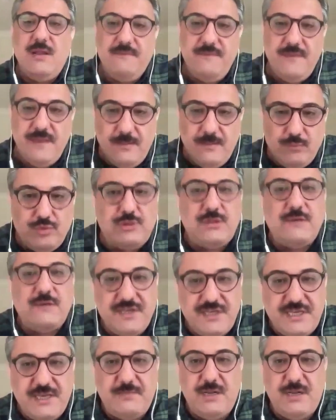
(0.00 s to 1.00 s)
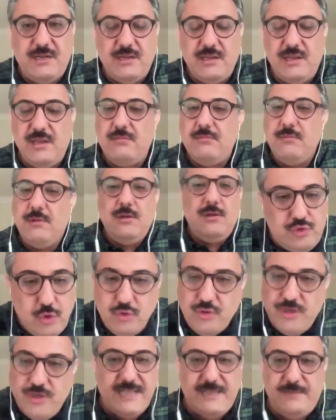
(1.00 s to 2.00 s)
Ve Mustafa Kemal de
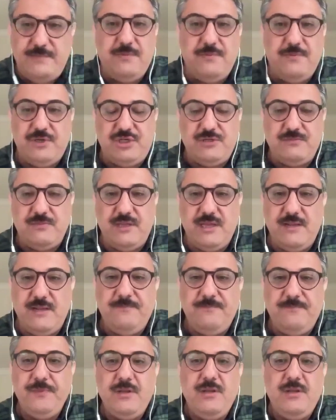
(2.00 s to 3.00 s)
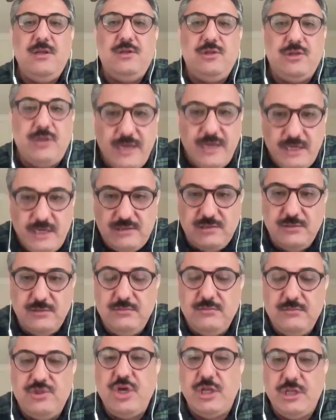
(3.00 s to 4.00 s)
çok net bir biçimde
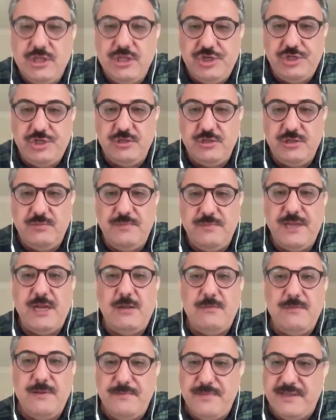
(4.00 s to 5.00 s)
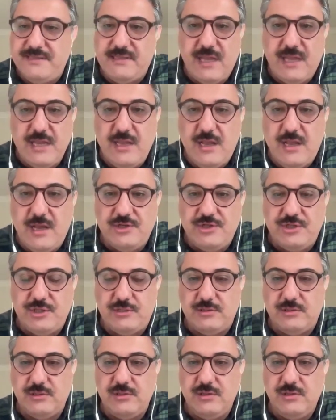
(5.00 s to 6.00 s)
Talat'ın çalıştığı, beraber mesai
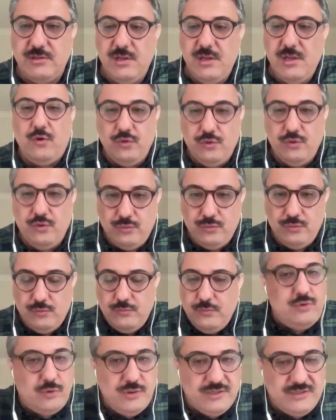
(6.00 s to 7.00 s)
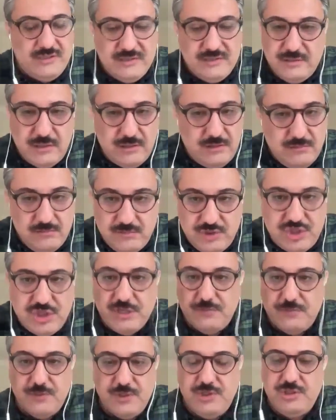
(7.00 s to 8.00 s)
harcadığı, onun tornasından
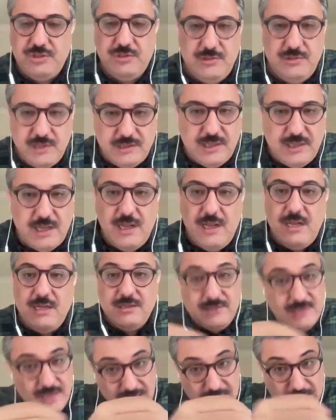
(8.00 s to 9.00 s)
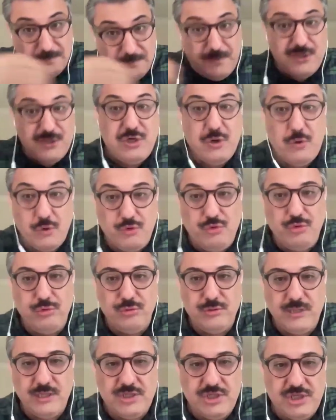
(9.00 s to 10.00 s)
çıkmış ya da Talat Paşa
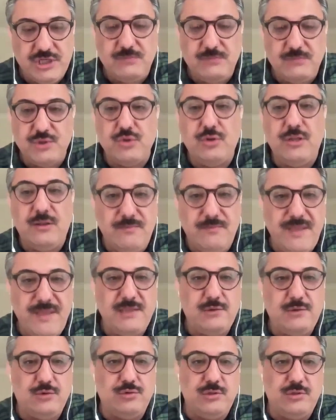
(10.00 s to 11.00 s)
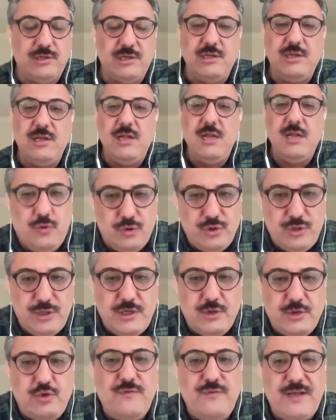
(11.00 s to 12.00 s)
Okulu'ndan çıkmış olan mezunları
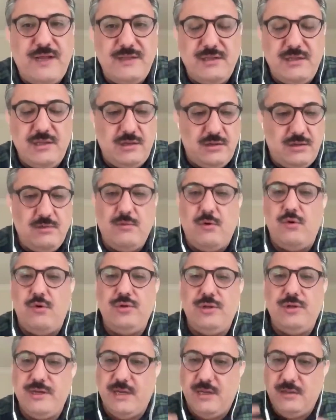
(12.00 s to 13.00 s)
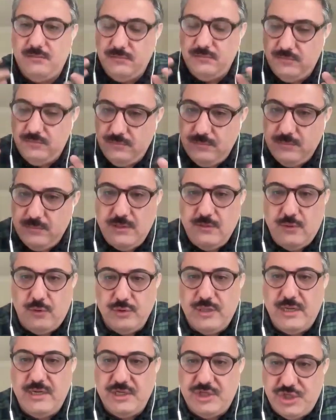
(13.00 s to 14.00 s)
onlara güvendiğini, onlara e,
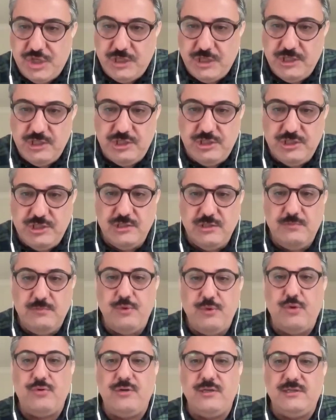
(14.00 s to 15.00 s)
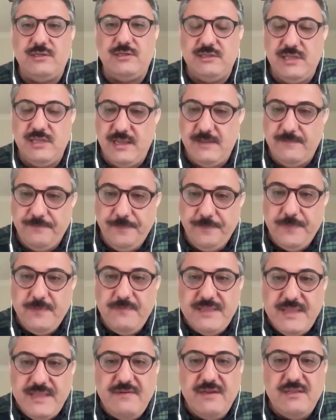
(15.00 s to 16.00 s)
onlarla çalıştığını, bürokraside
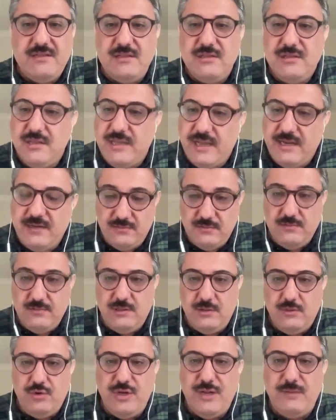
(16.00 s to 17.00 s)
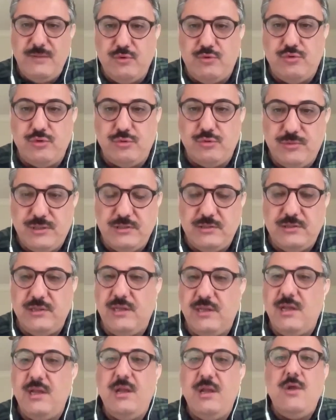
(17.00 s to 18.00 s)
ve devletin diğer e, önemli
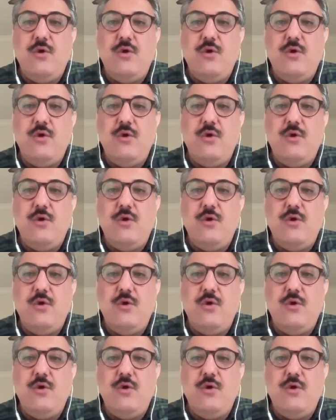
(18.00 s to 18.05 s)
kurumlarında